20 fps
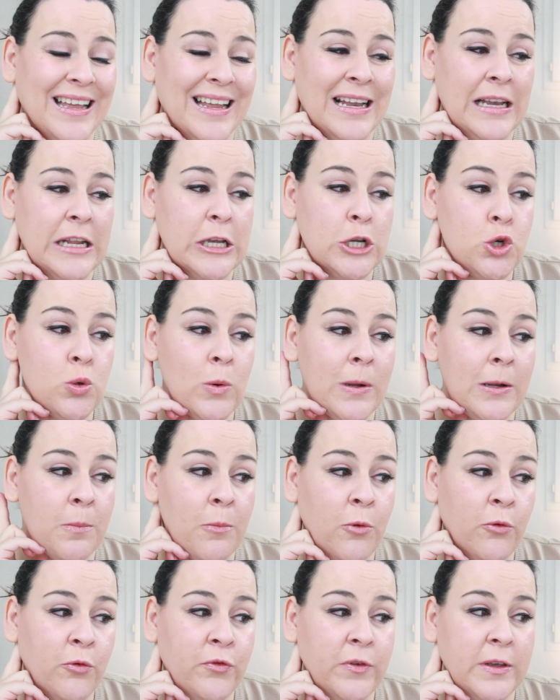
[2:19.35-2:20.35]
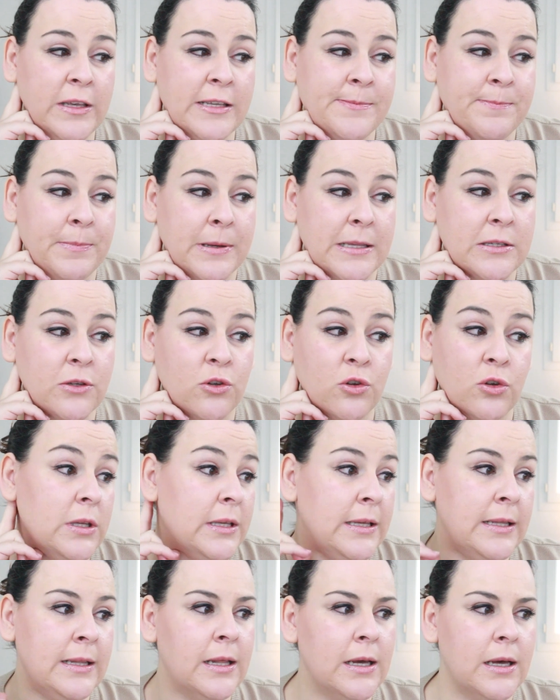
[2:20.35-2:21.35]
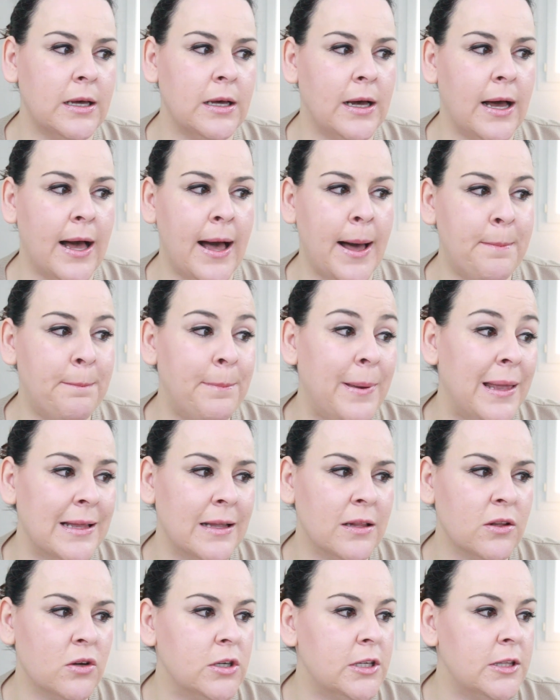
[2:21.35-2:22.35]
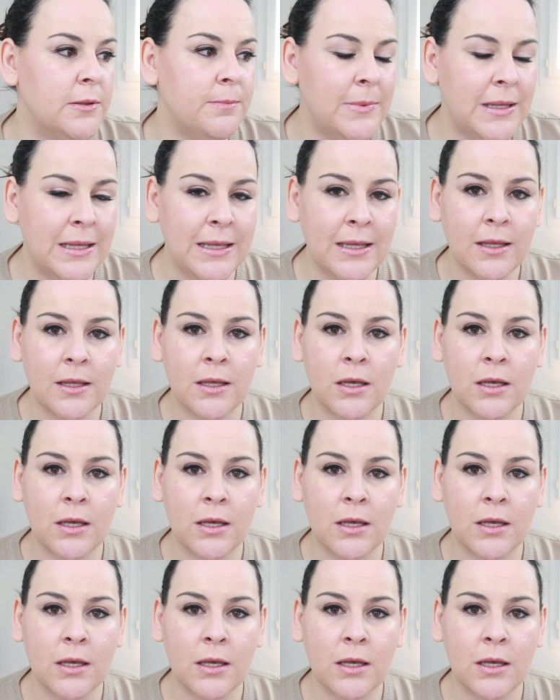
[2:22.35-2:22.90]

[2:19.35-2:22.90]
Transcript: les jouets de mon fils, parce qu'il a à peine un an et demi,